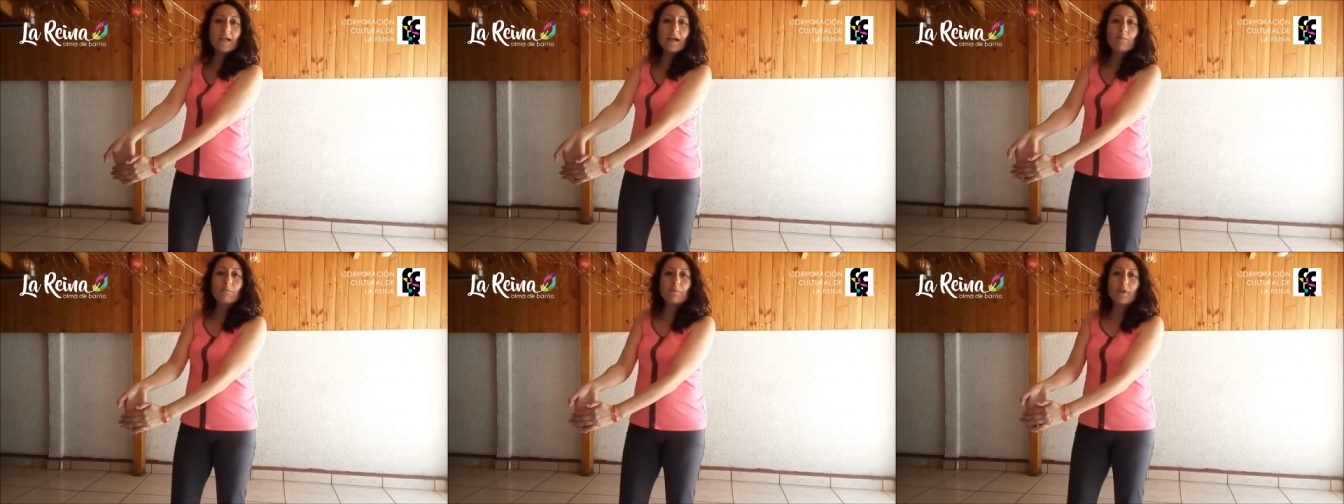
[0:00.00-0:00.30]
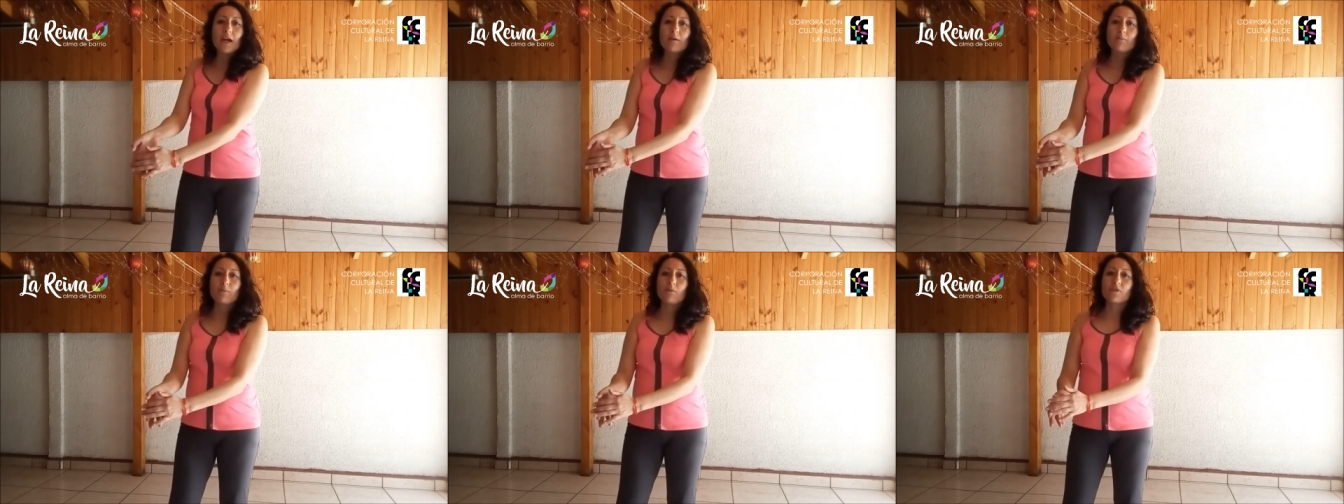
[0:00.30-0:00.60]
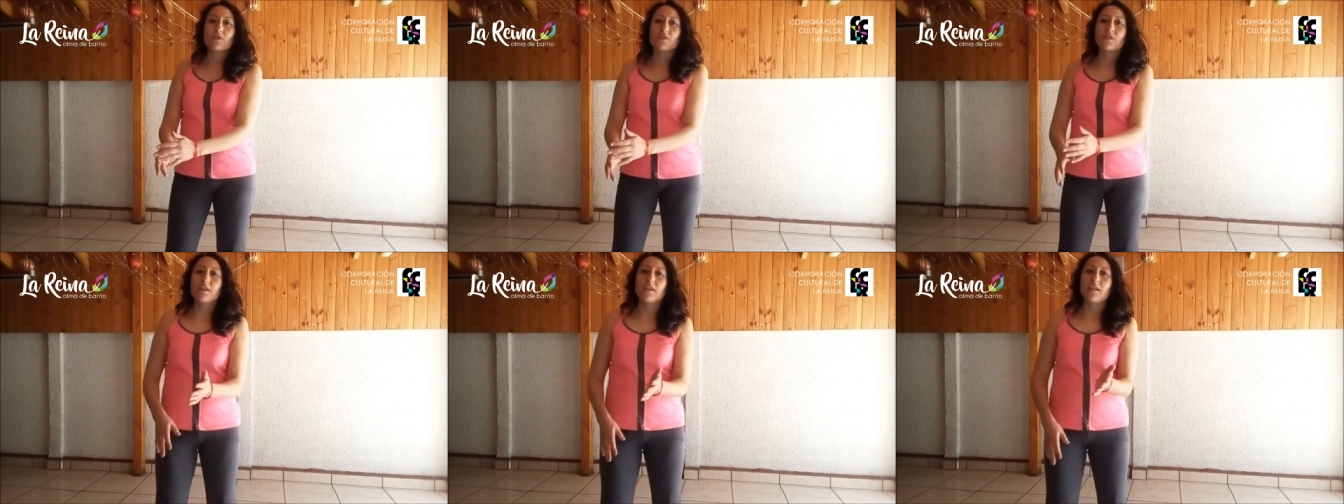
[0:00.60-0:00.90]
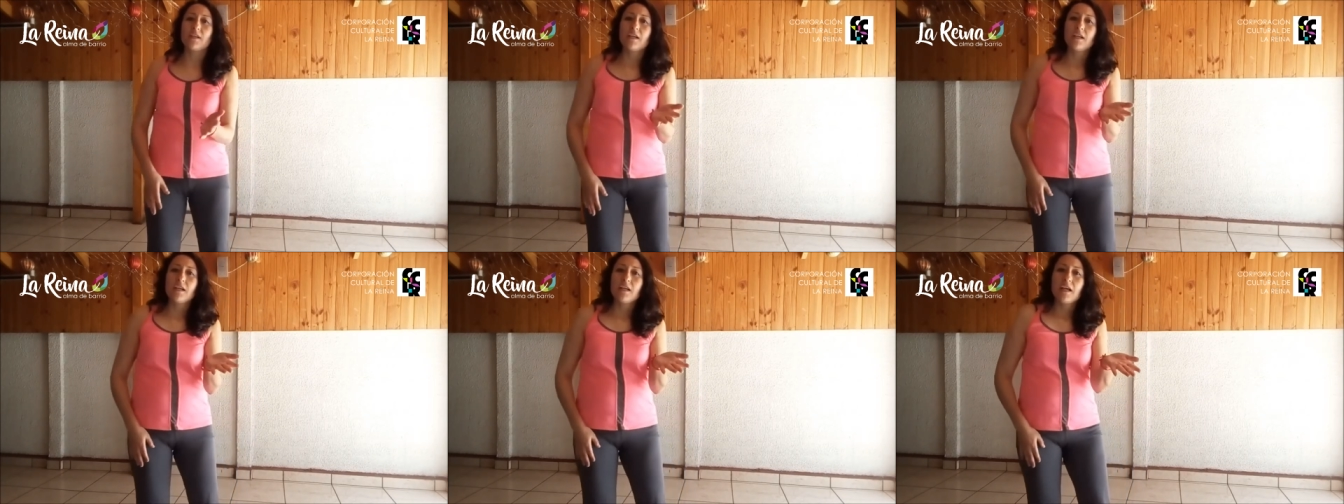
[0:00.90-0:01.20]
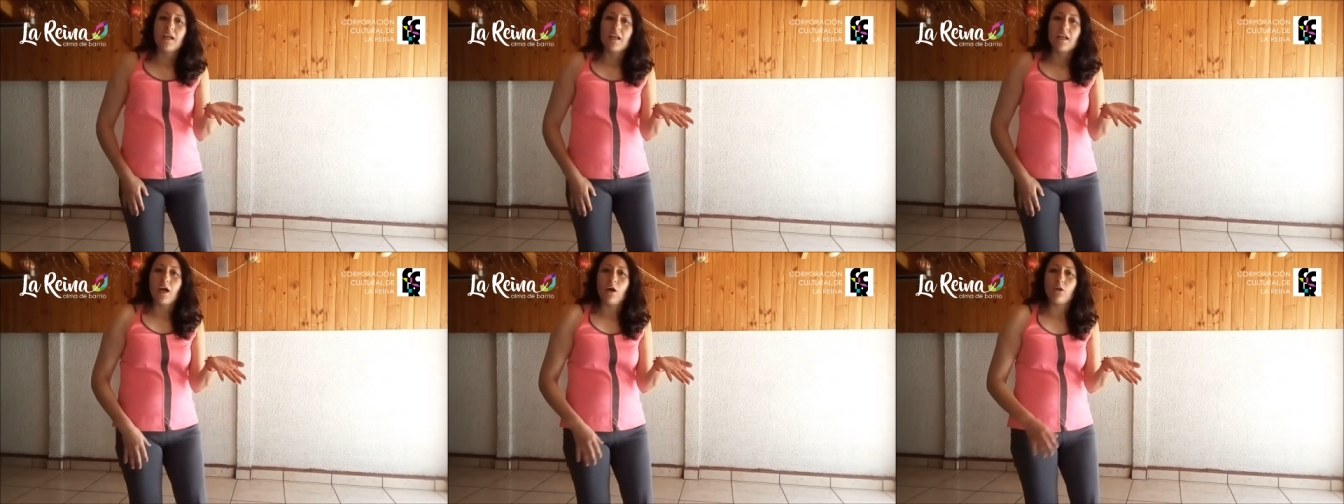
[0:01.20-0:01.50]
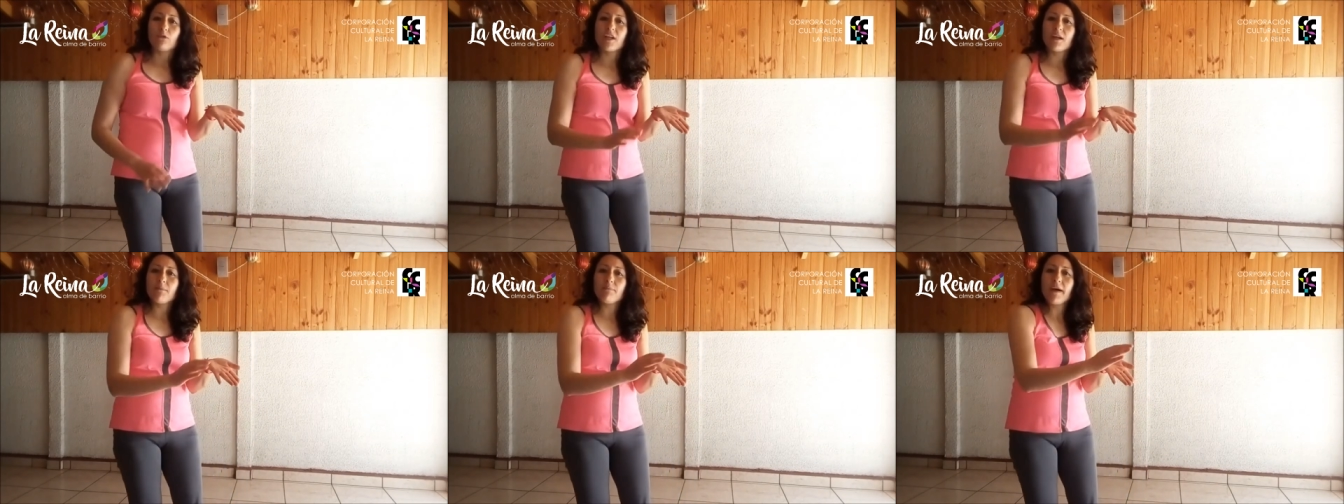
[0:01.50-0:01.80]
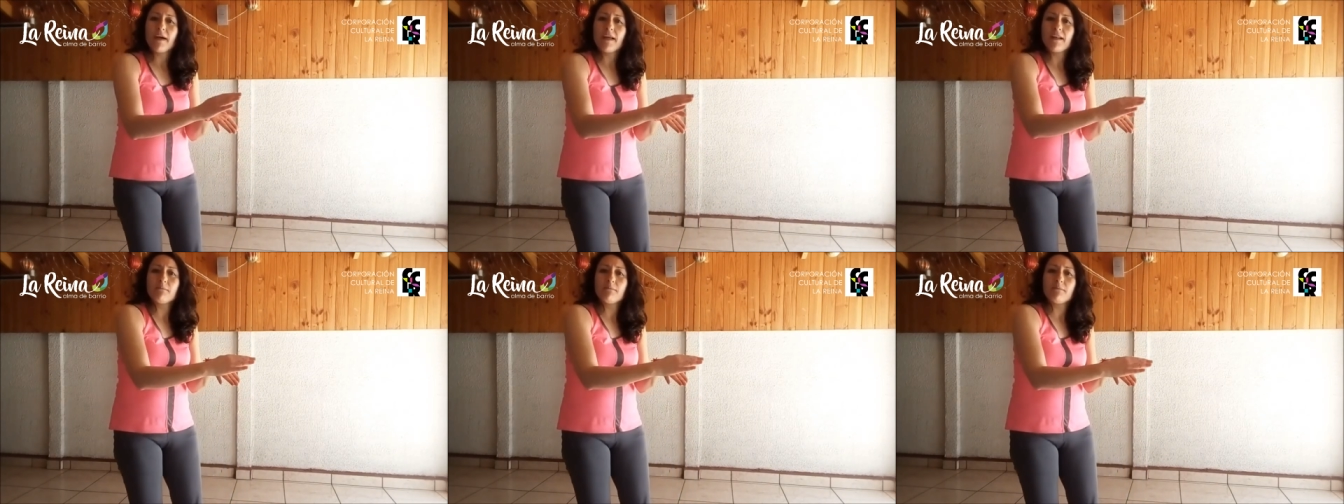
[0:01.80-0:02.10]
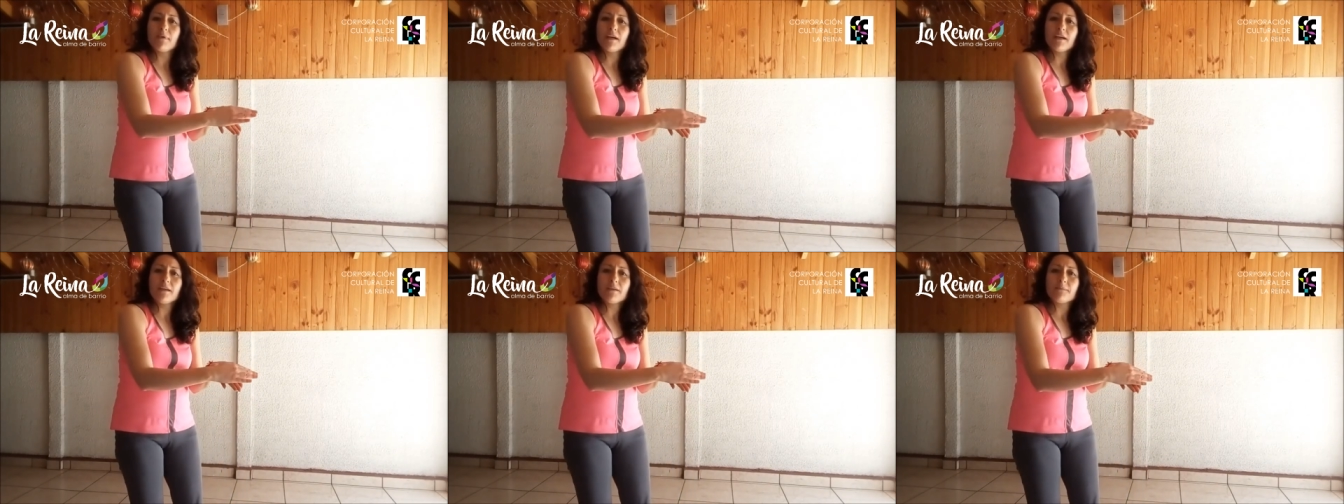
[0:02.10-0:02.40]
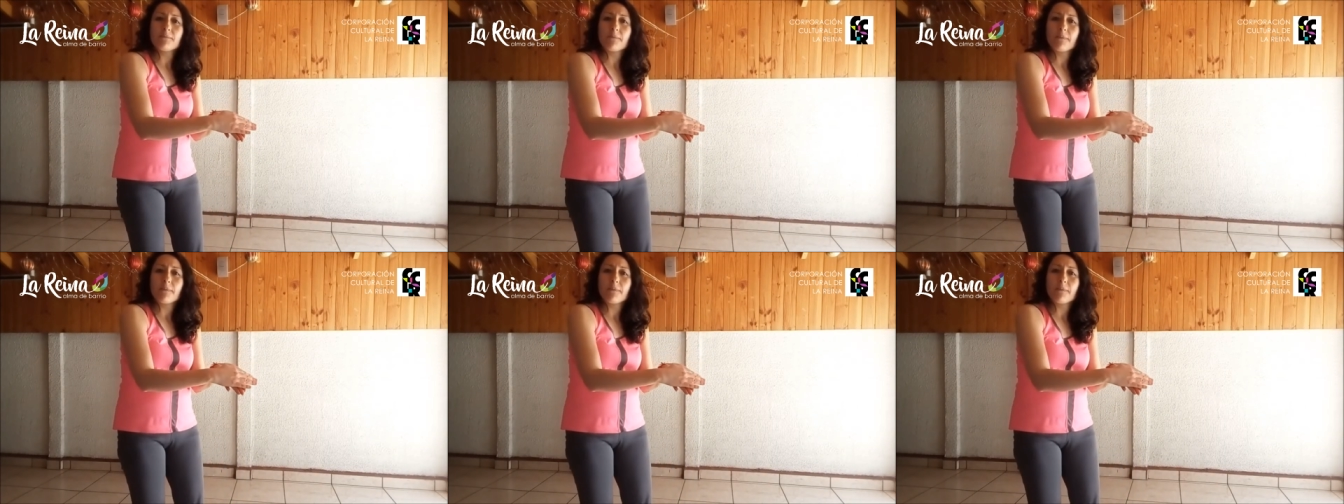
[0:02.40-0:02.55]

cambiamos. La otra palma,